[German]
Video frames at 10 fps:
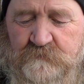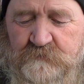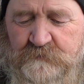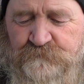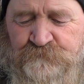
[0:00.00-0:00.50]

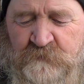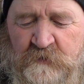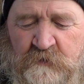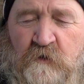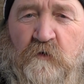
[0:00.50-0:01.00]

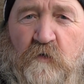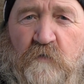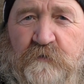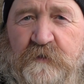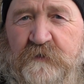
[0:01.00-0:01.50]
Ne?
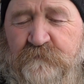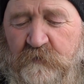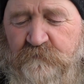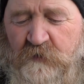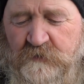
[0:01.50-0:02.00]
Und ich
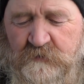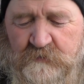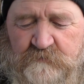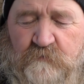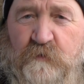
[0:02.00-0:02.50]
verfeine
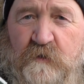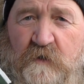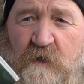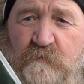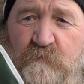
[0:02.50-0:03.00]
das immer
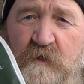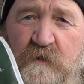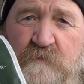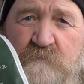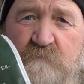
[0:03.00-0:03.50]

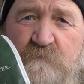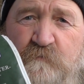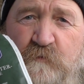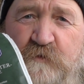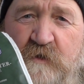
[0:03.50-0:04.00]
einmal
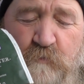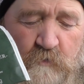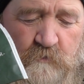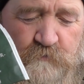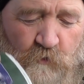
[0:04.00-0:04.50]
mit einem
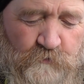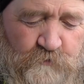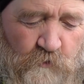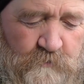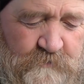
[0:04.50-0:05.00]
Teebeutel, neun
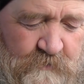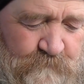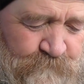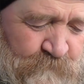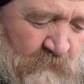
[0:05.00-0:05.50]
Kräuter.
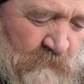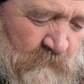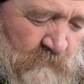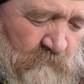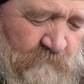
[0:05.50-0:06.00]

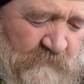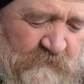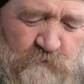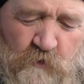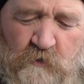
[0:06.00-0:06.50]
Und was
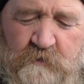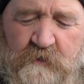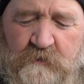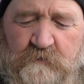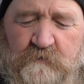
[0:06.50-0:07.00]
ich noch
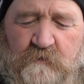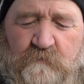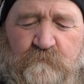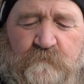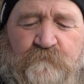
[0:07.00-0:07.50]
gerne nehme,